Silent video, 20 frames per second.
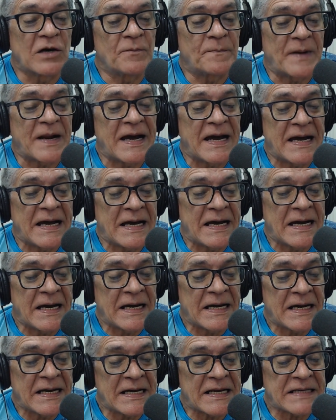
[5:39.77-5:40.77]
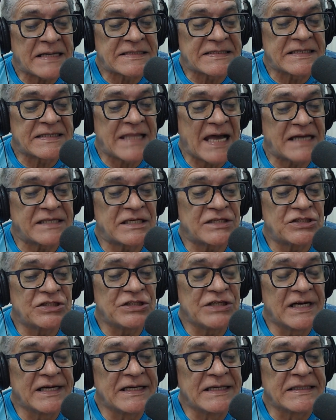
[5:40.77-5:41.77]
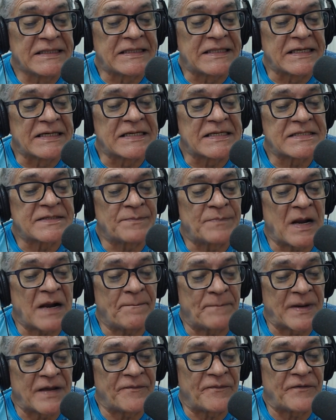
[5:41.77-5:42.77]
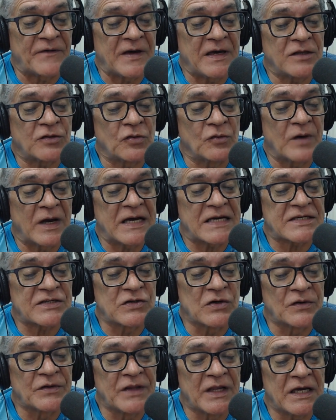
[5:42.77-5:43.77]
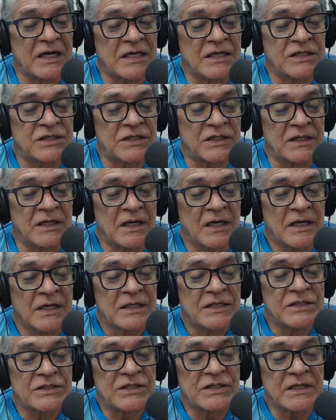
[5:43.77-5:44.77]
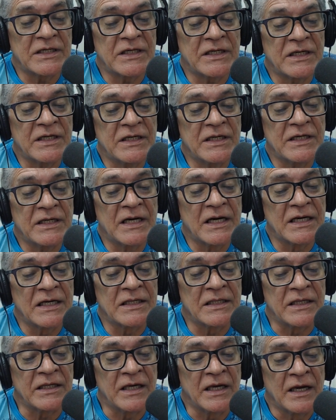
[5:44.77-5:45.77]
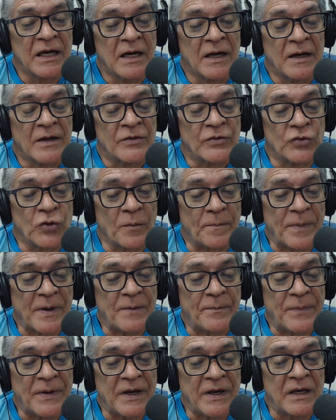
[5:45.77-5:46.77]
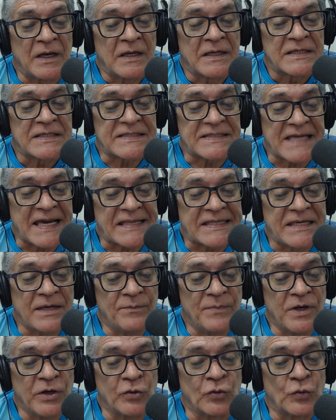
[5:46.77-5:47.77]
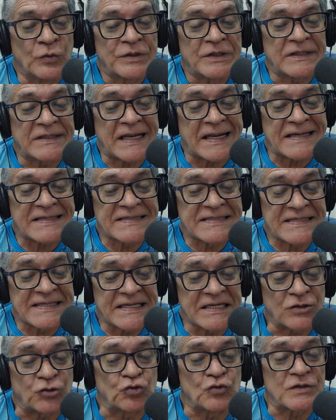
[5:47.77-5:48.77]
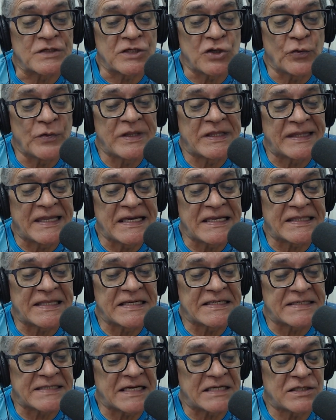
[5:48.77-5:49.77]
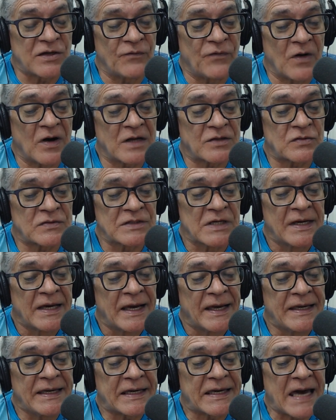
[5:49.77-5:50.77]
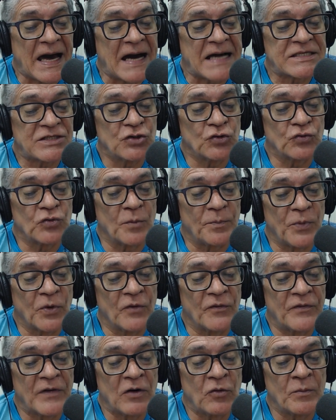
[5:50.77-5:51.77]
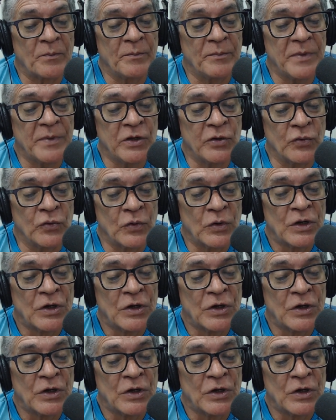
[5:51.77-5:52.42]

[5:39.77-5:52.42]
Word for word: para a cidade de Antas, para prefeito Elcioneide de Rani do PP 7.387 votos, Ricardinho do Povão 1.000